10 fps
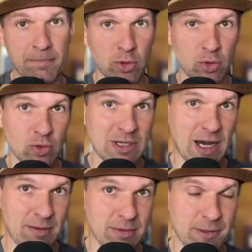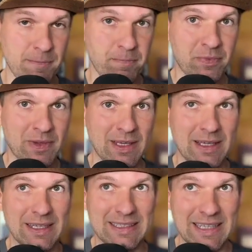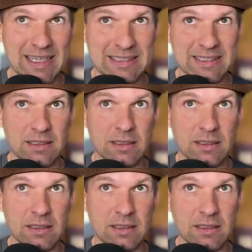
Produkt habe, das